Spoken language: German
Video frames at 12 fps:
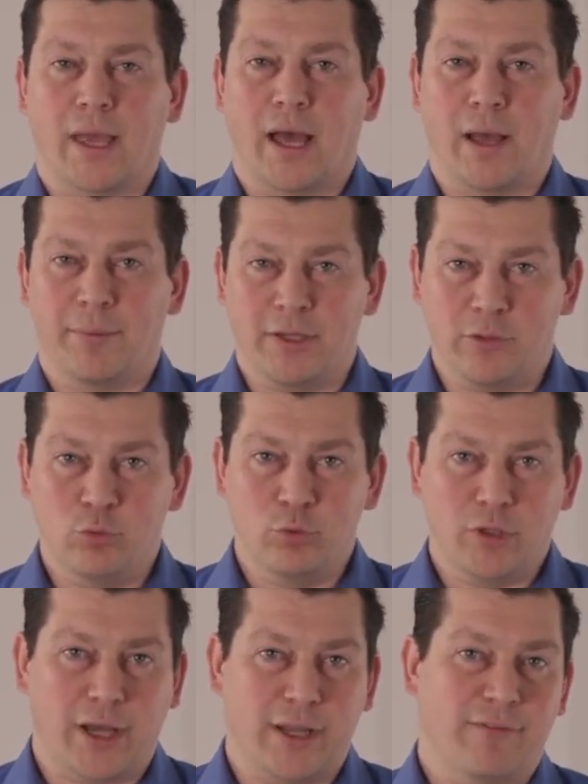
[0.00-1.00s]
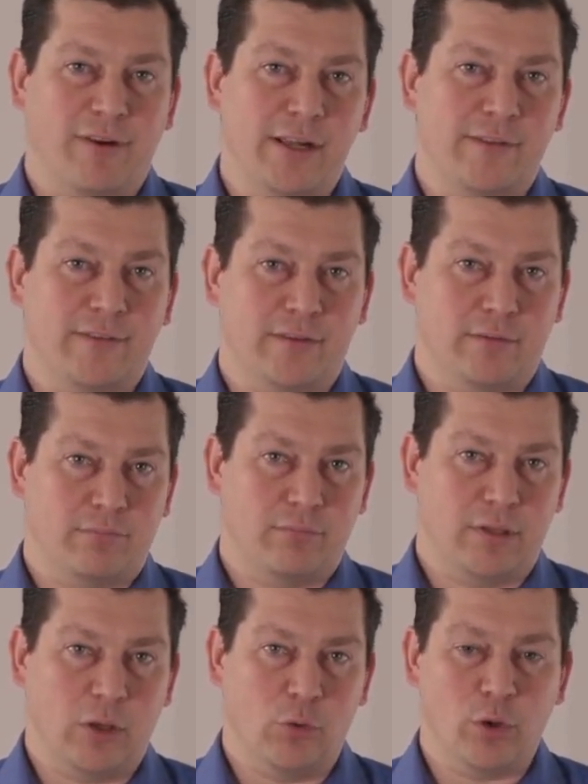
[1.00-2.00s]
Habe ich nun eine Walze,
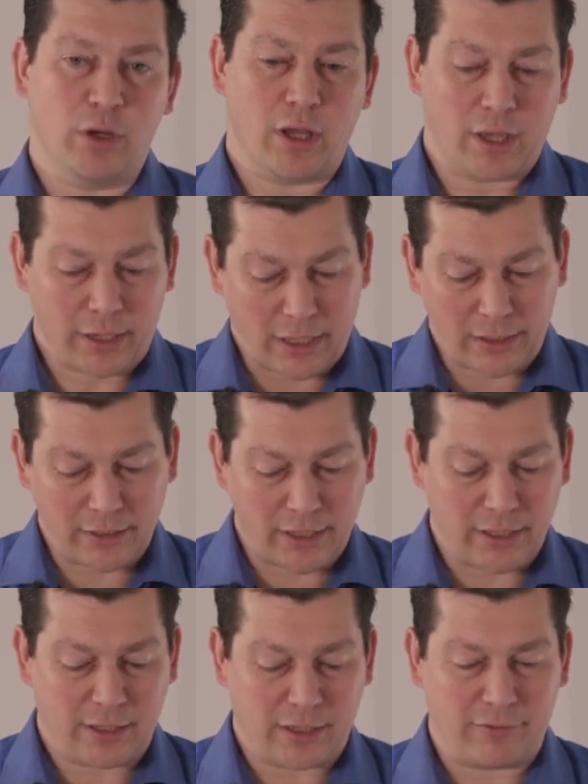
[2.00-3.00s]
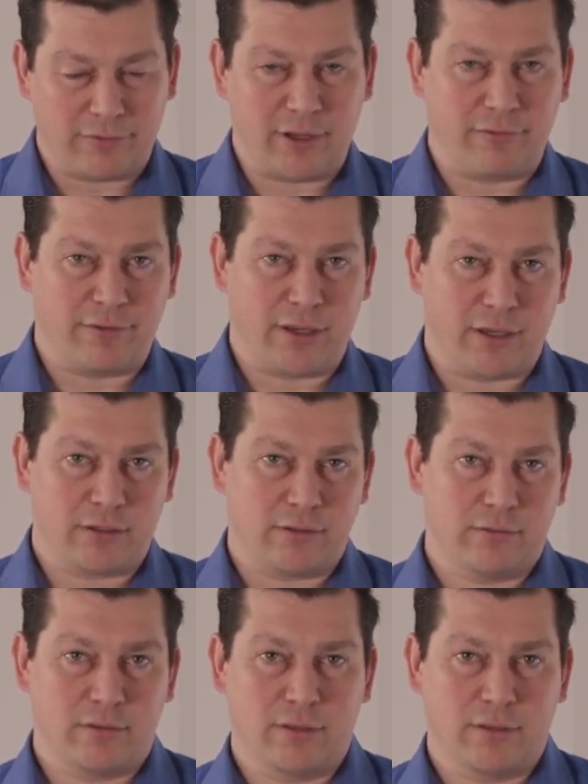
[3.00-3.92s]
die nur radiale Kräfte erfährt,